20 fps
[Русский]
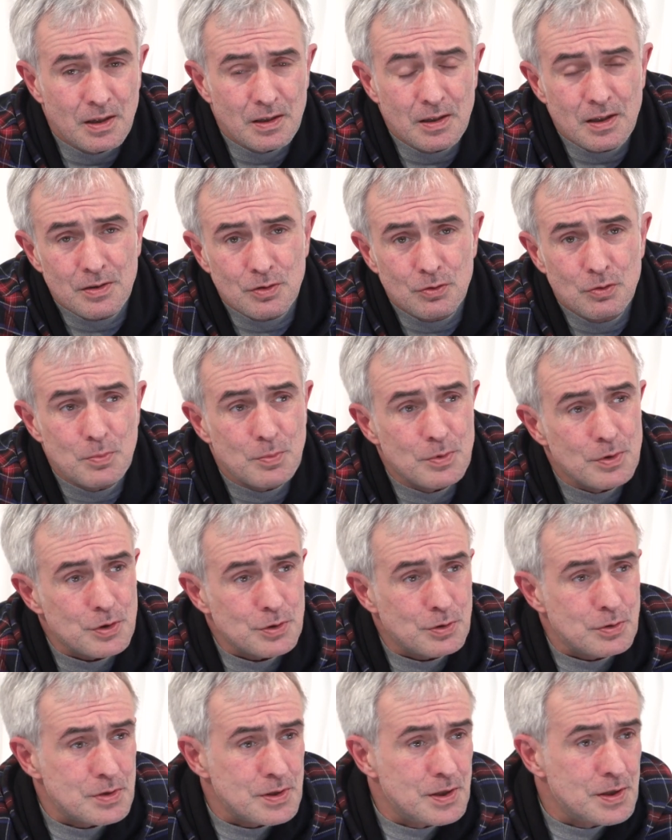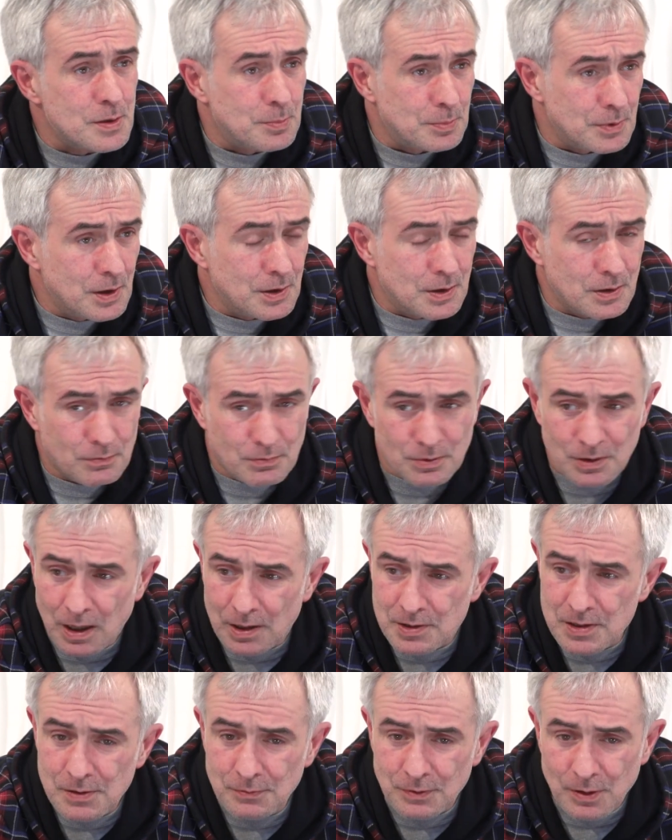Я не думаю, что с этим надо вот
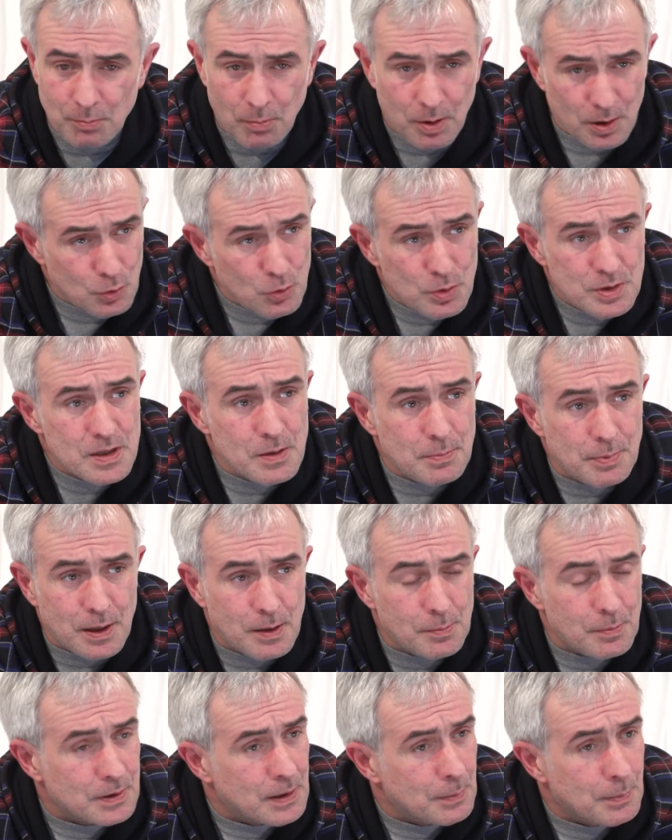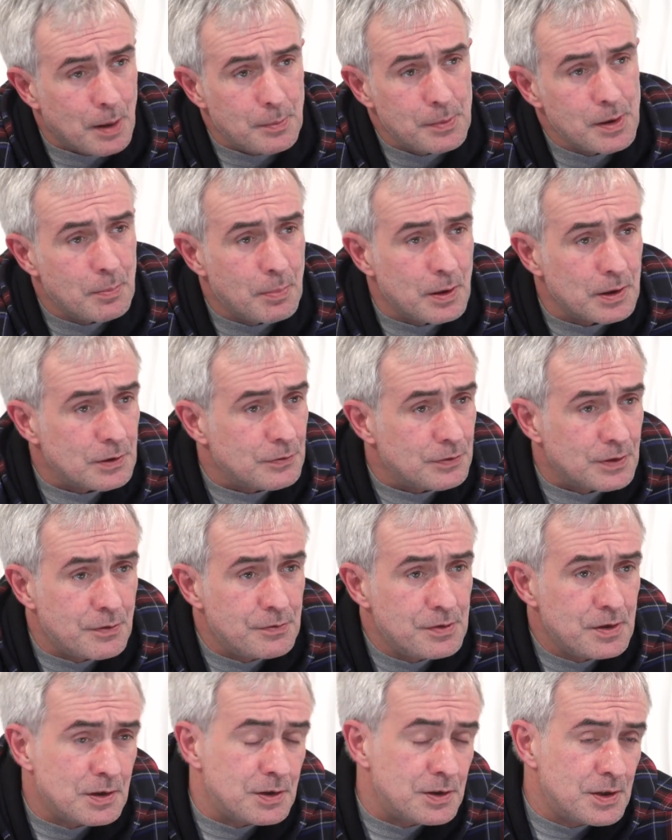активно бороться, прямо там гомеопатов на
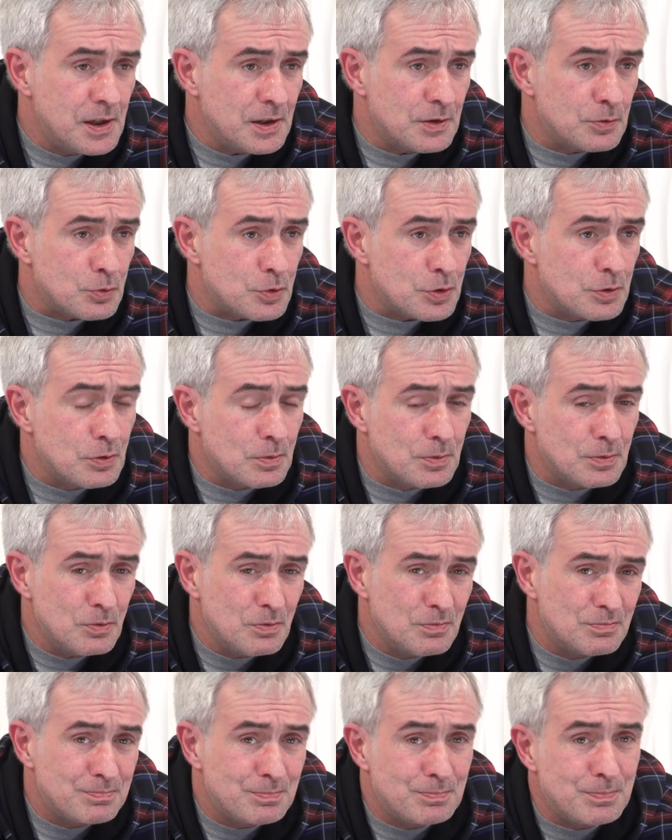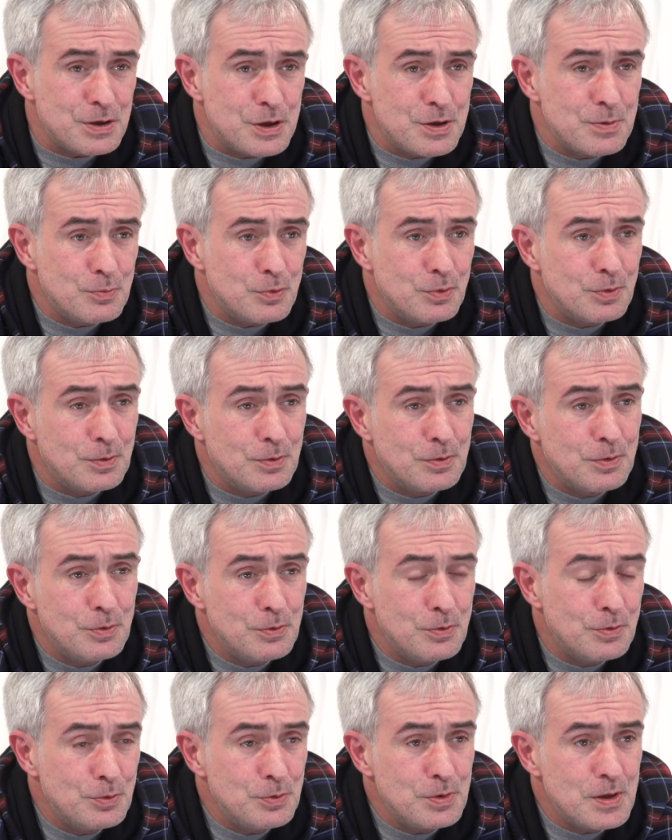виллы нет. Ну, что, ну почему
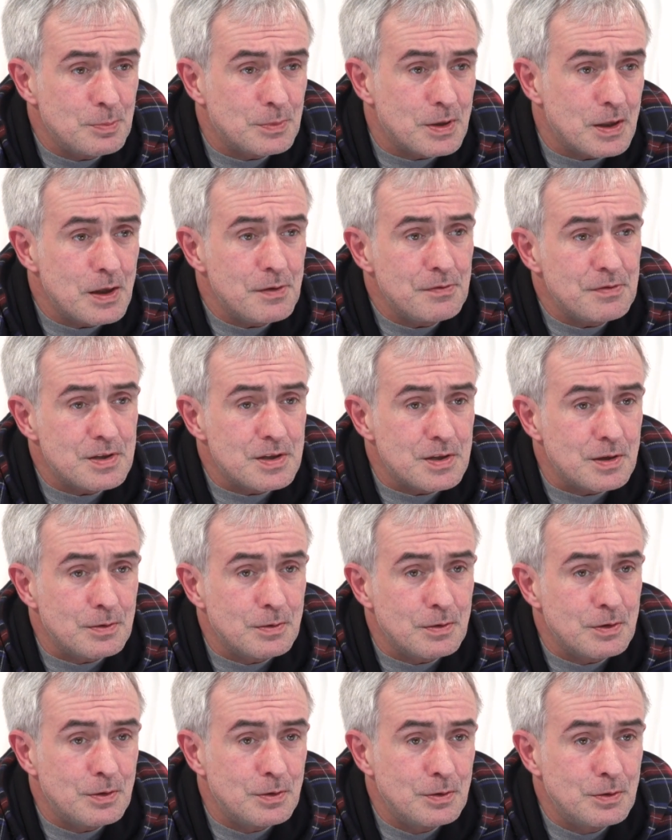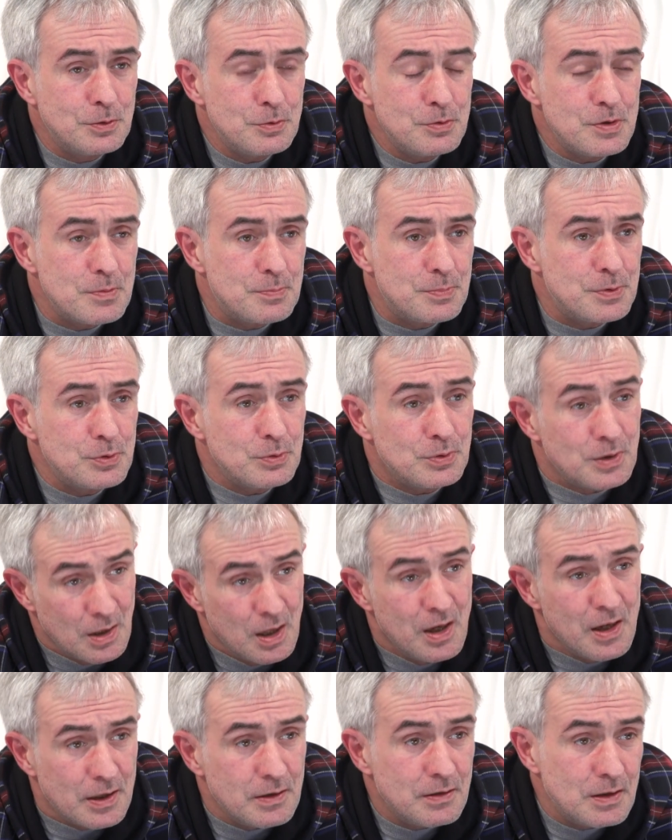людям нравится, люди пьют,
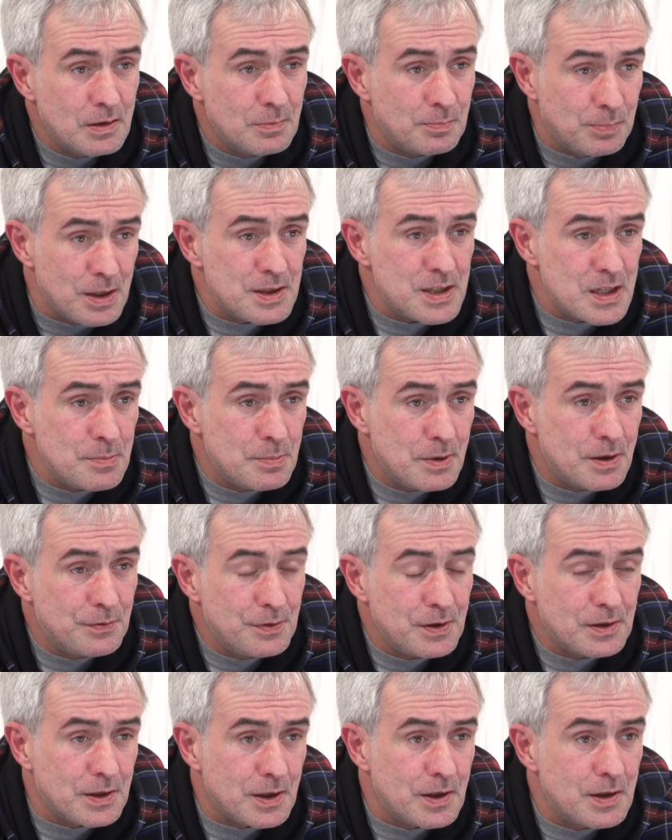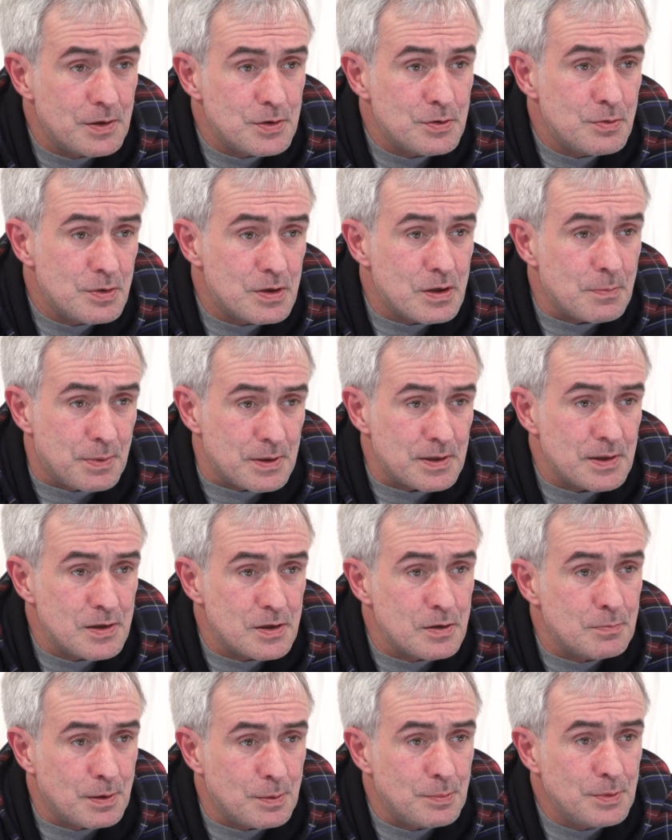и плацебо-эффект реализуется
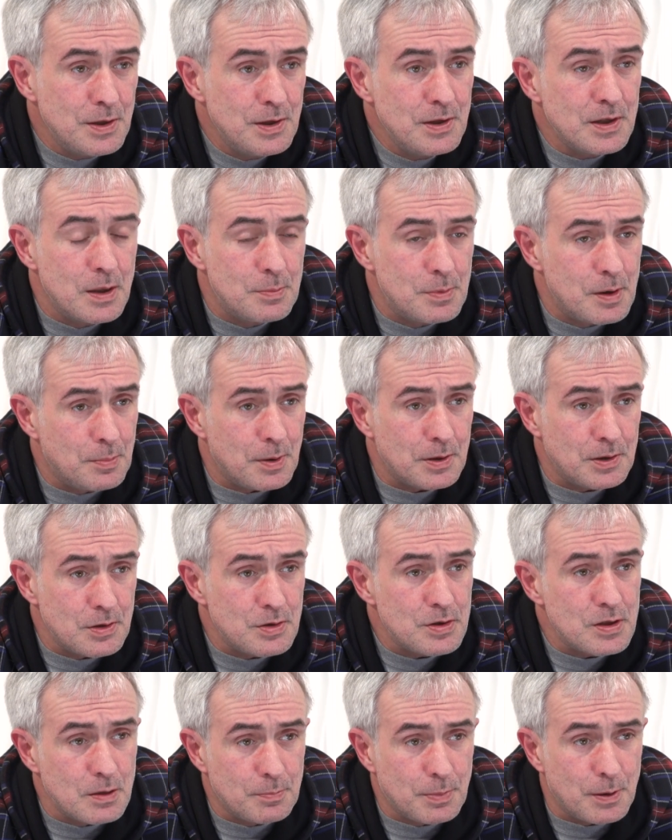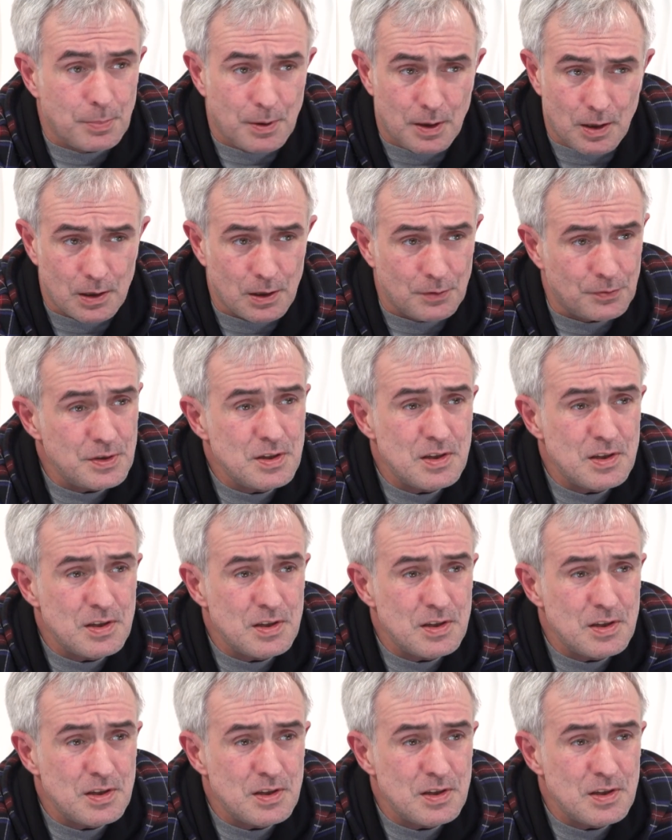посредством применения гомеопатических препаратов.